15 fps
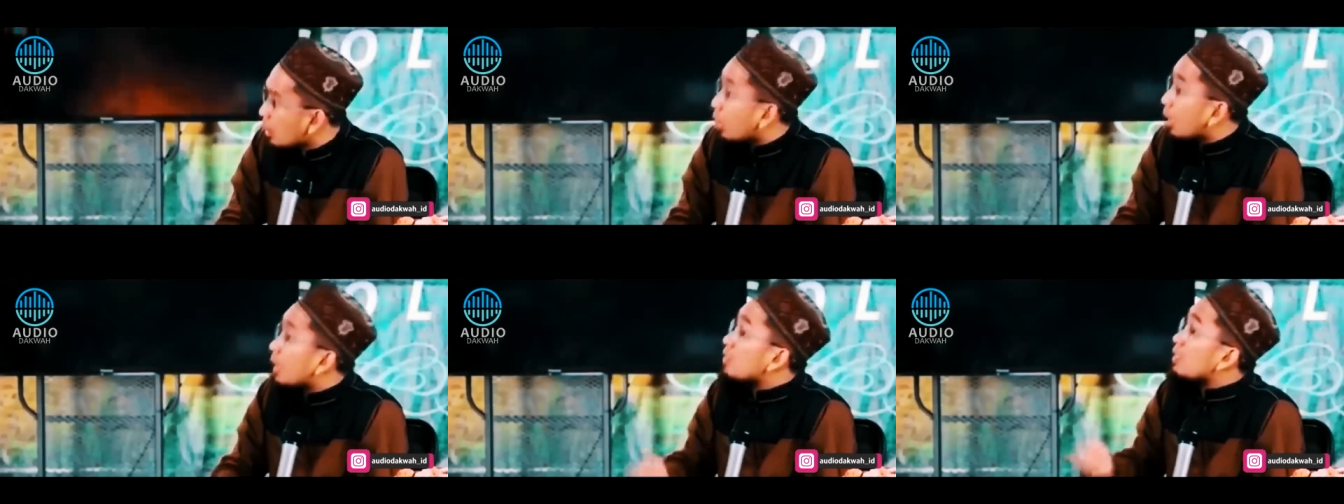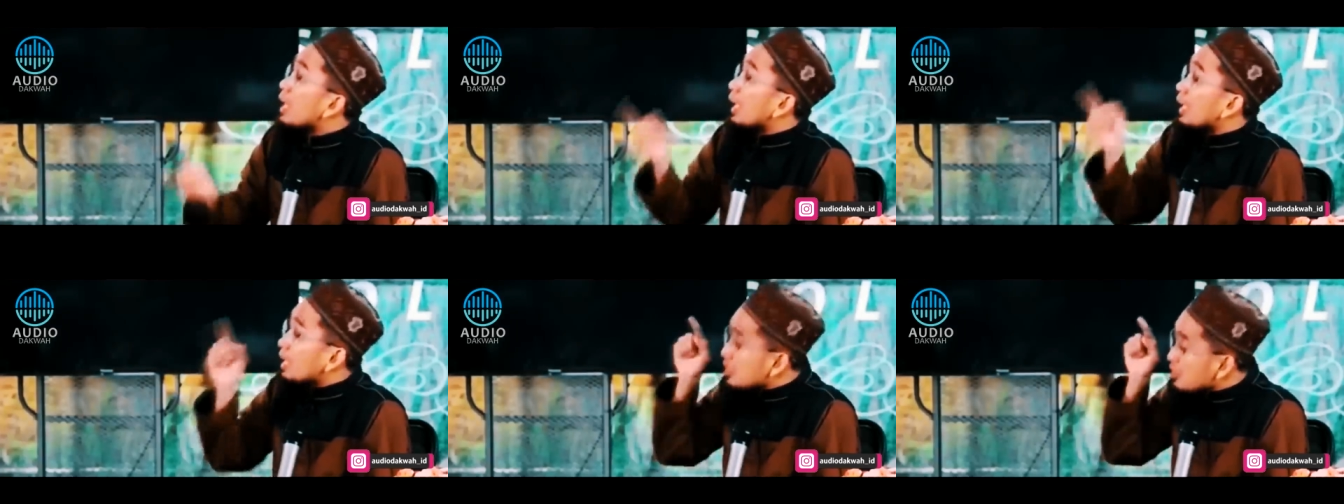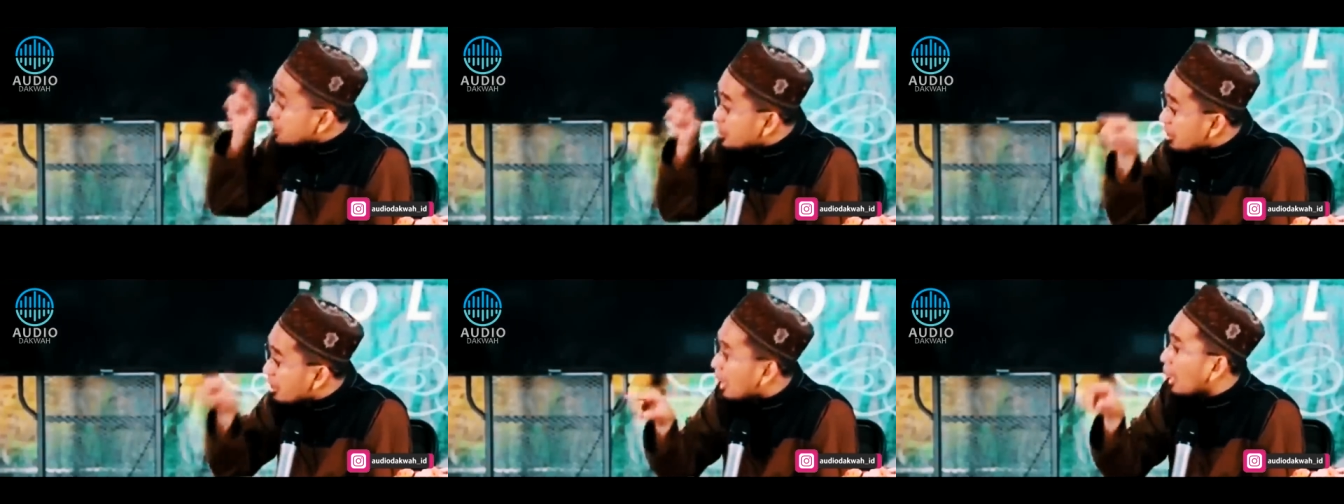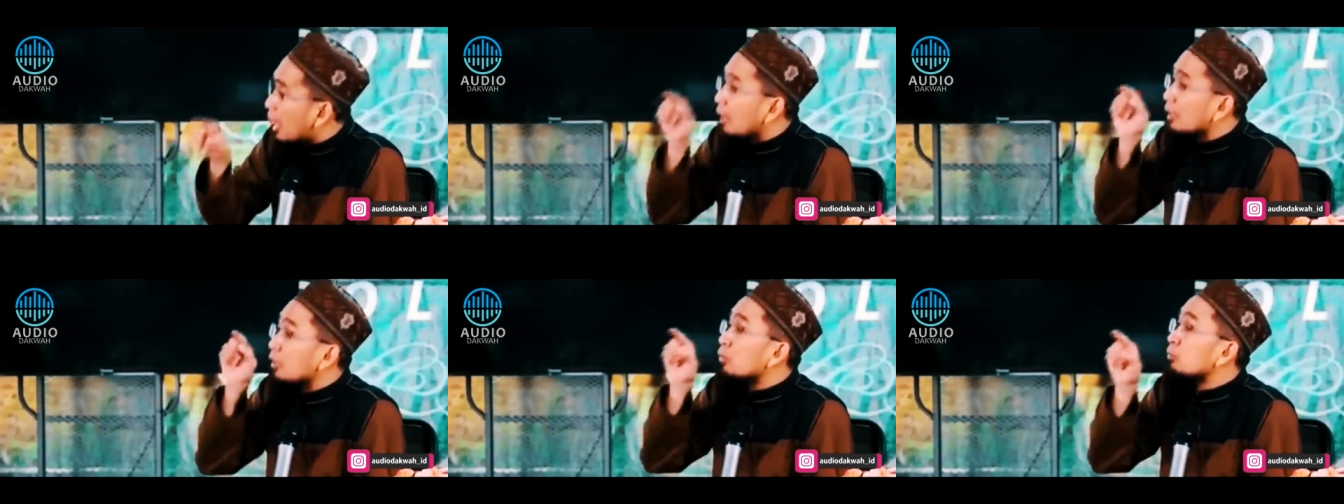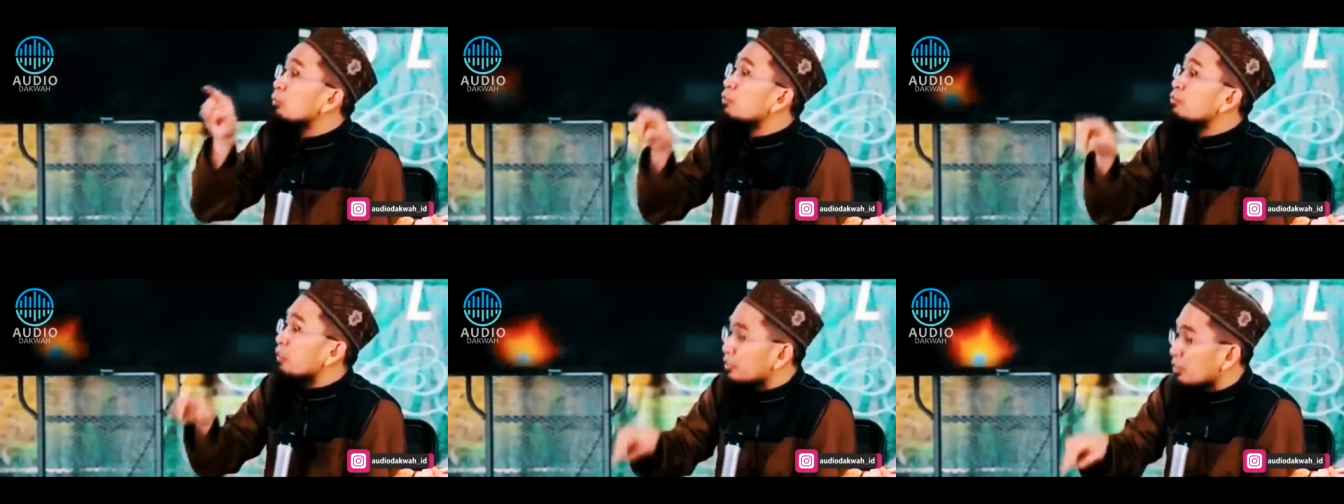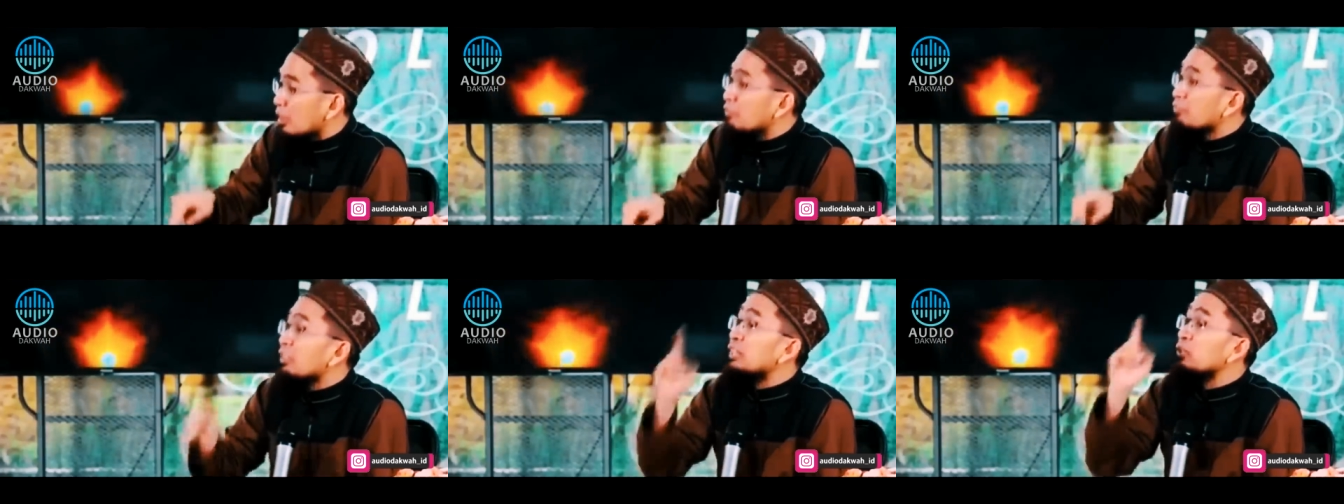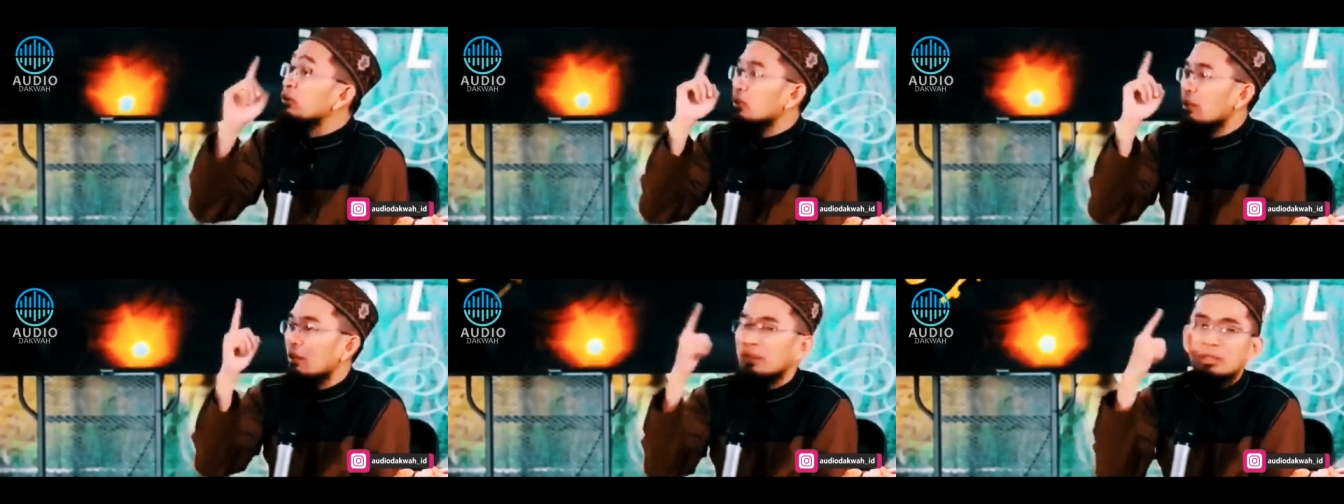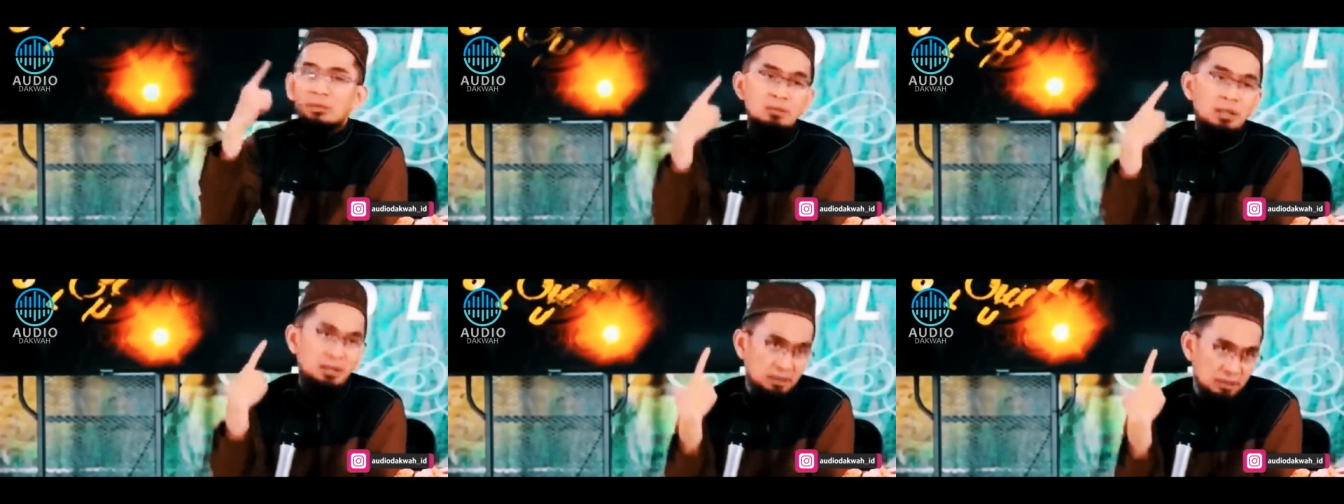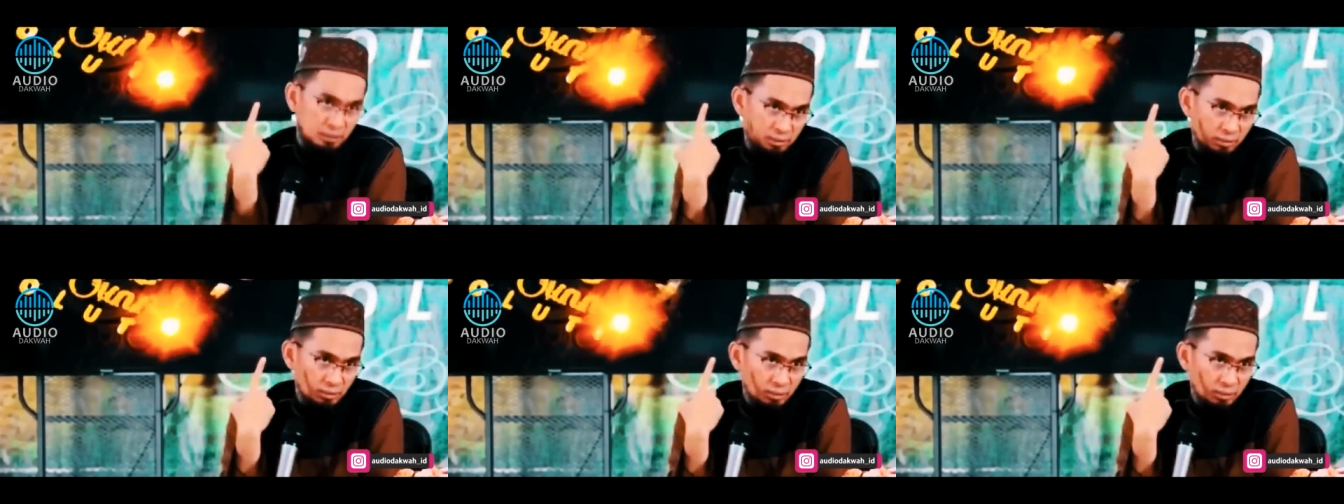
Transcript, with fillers: wa idza khasyiya ahadakumul fajra falyutra wahidah.